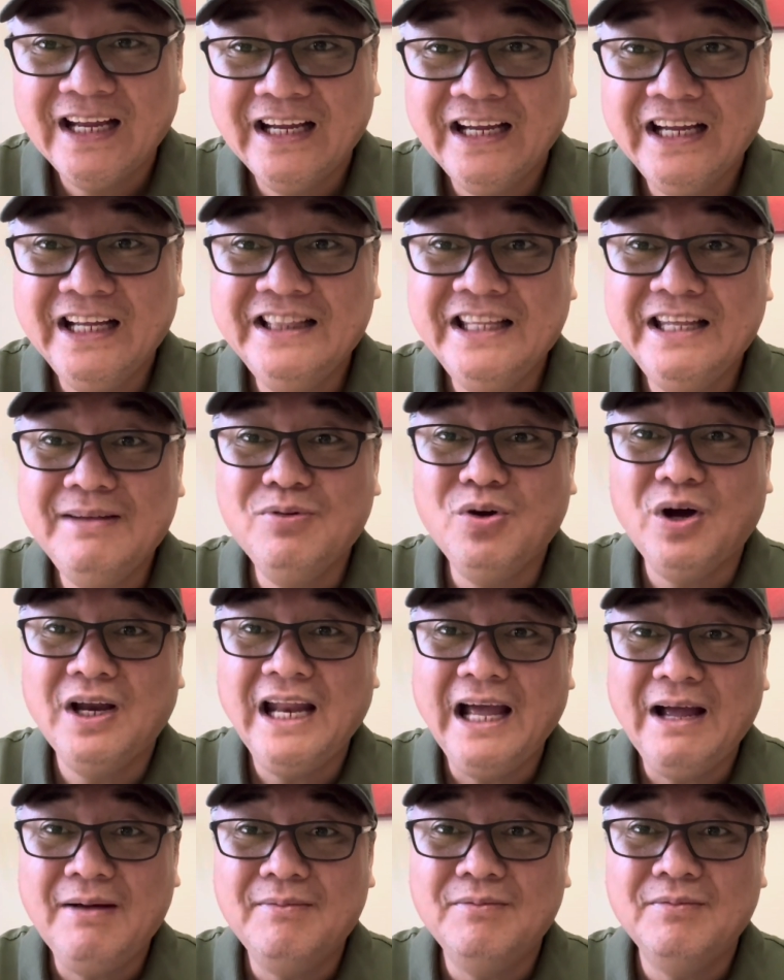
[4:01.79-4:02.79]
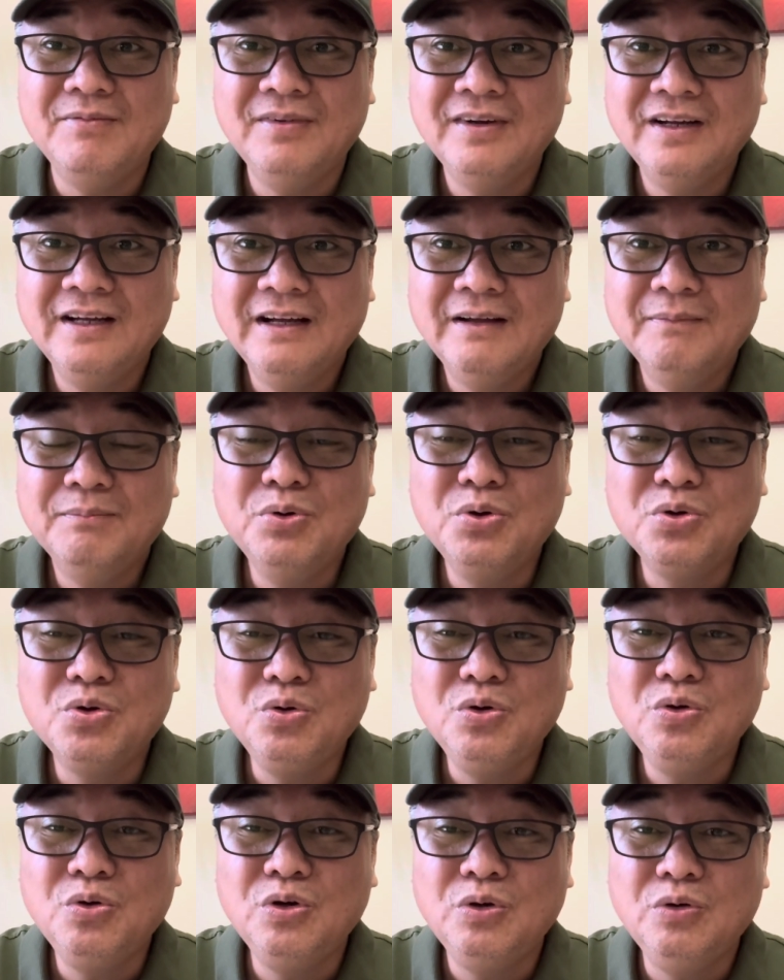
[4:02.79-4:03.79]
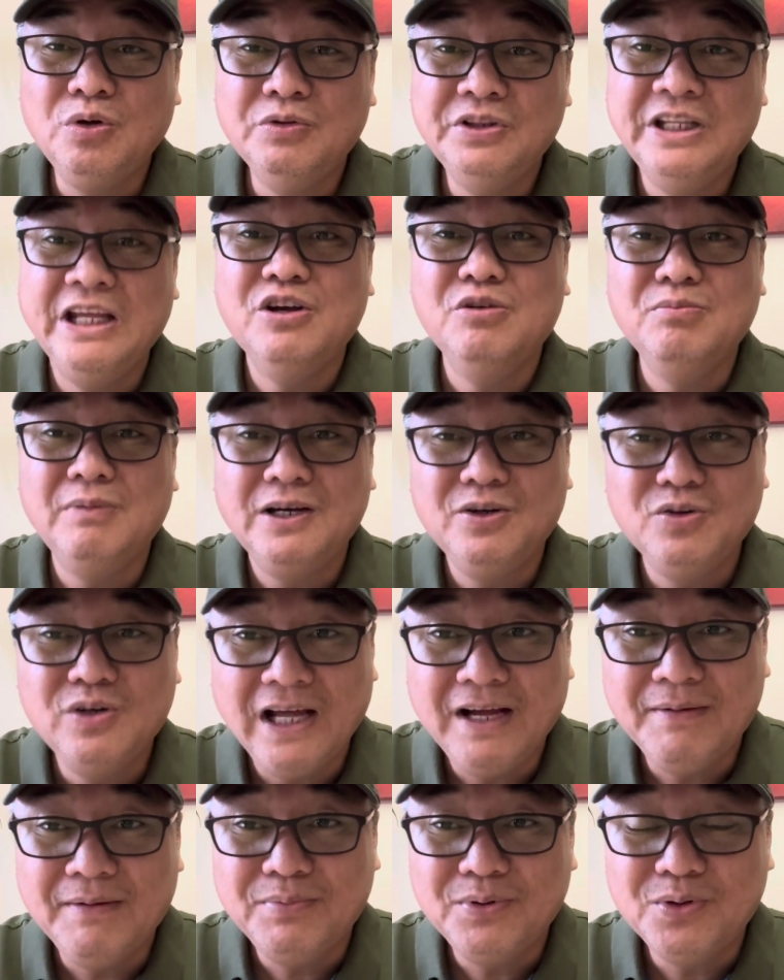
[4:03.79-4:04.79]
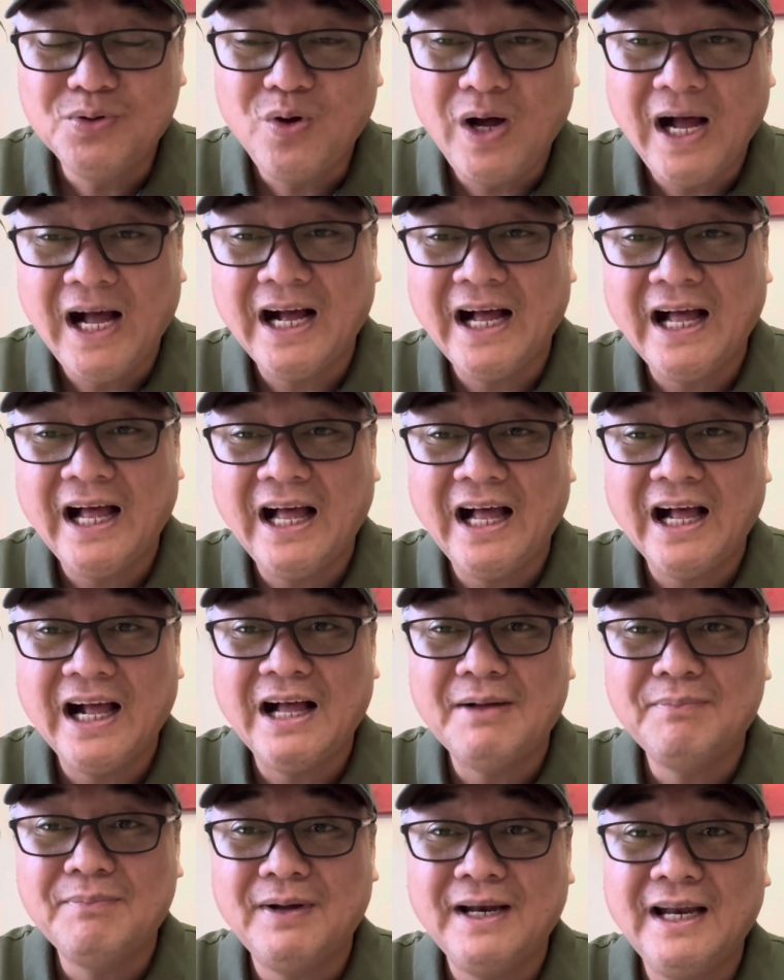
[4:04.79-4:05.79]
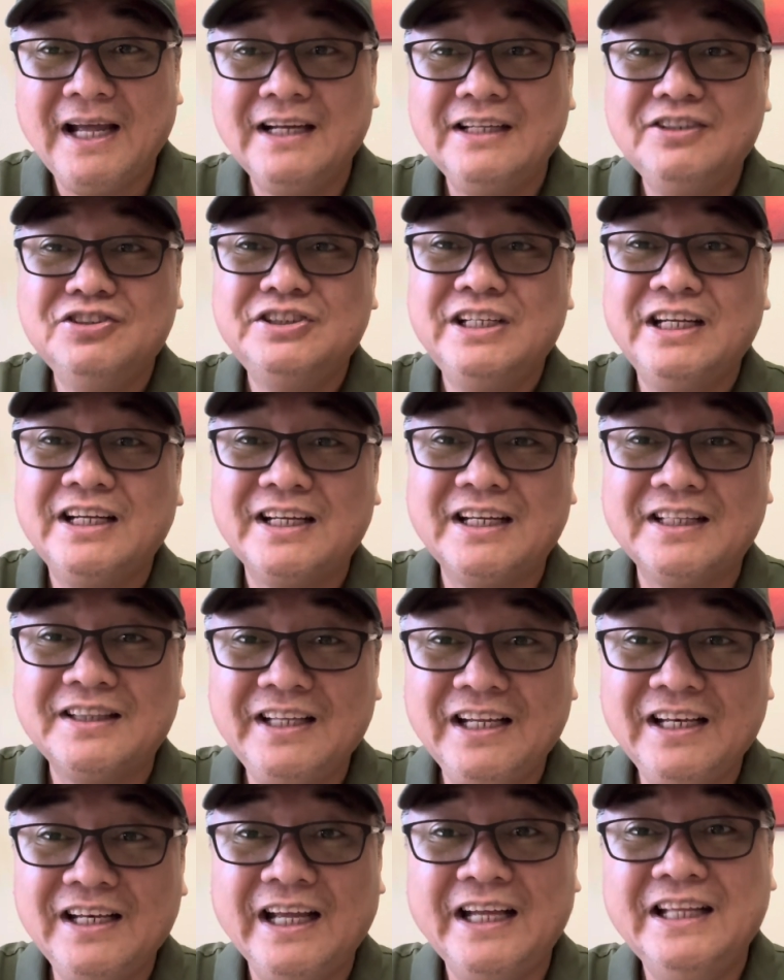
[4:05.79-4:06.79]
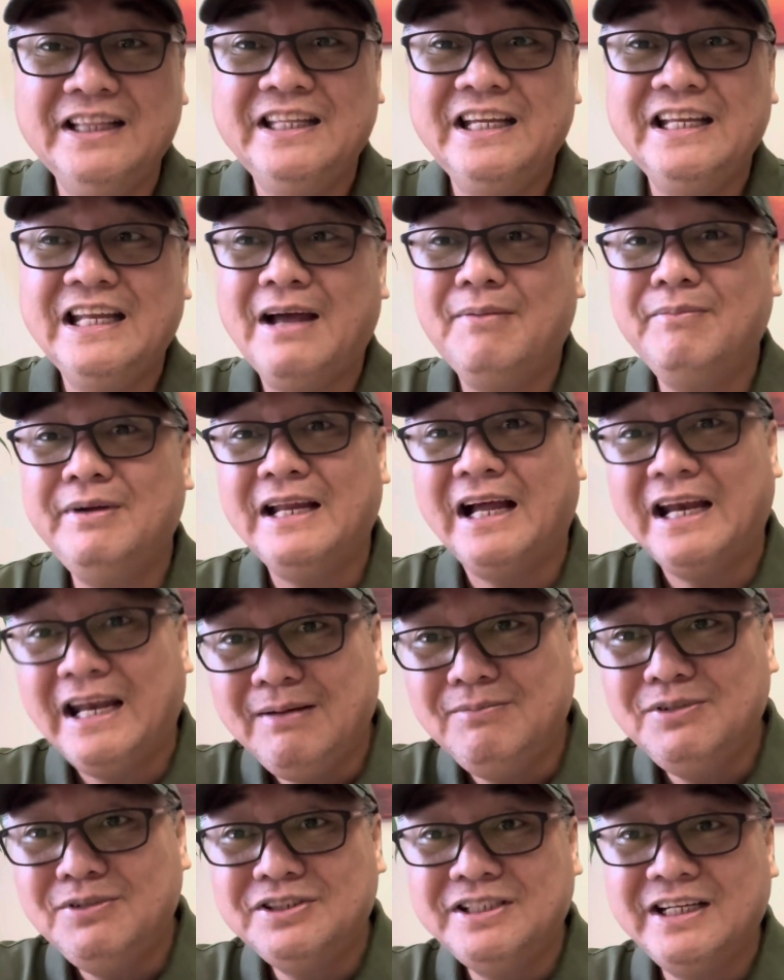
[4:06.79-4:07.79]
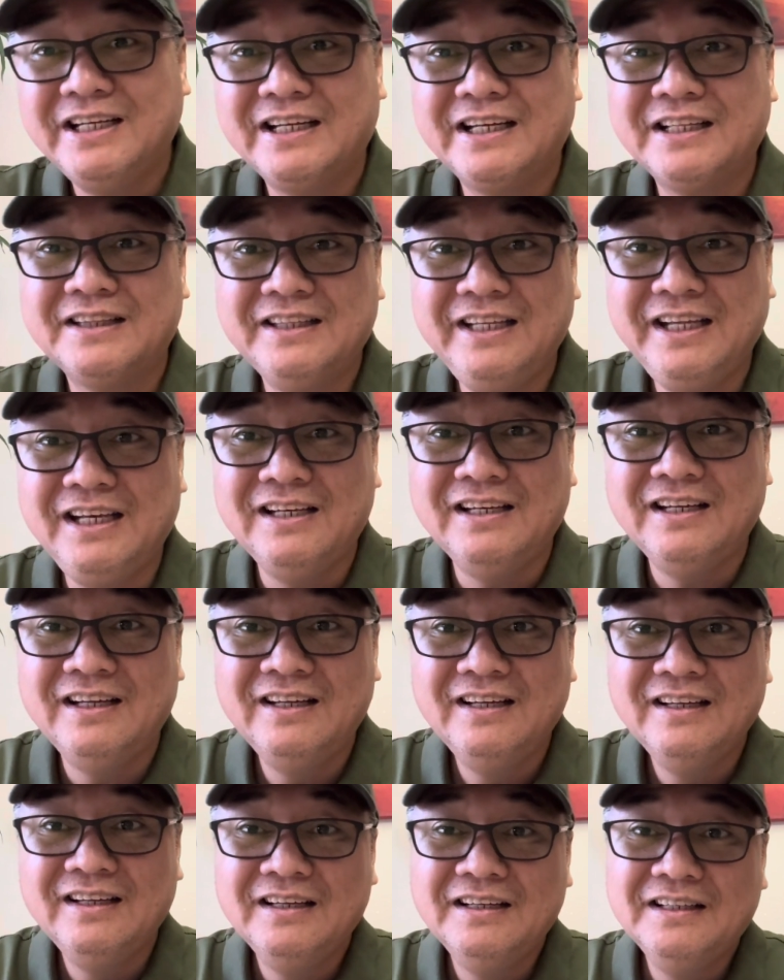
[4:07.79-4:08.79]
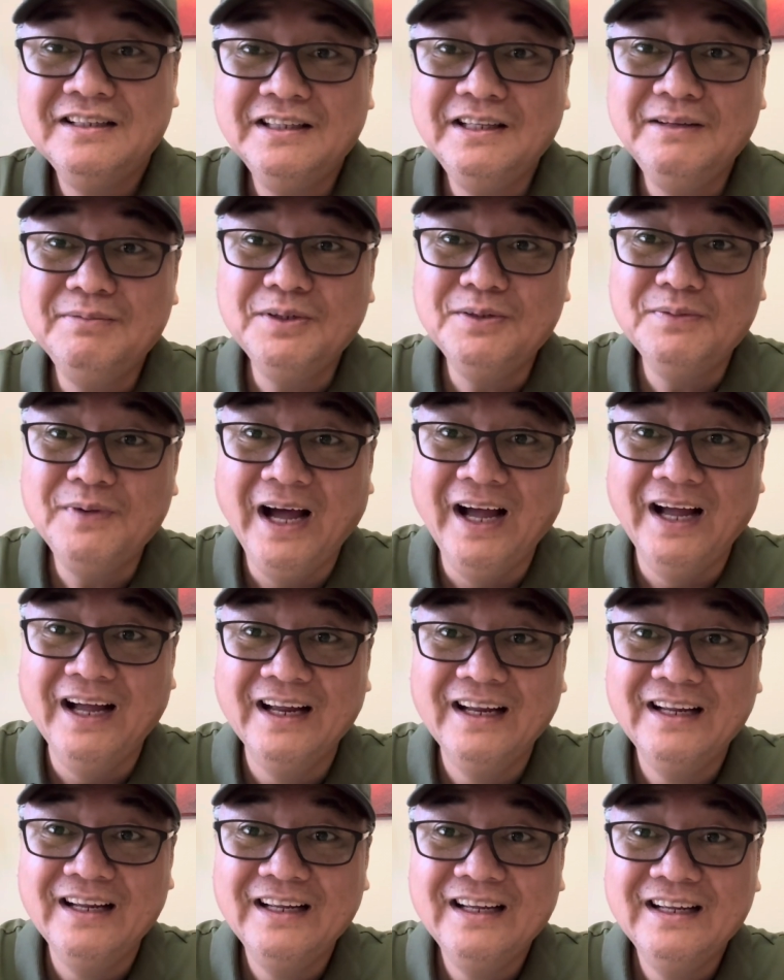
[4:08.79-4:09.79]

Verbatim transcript: Hindi mo alam. Puro di umano lang, puro haka-haka pa lang yung secret deal na hindi namin alam yung secret deal. Di po ba?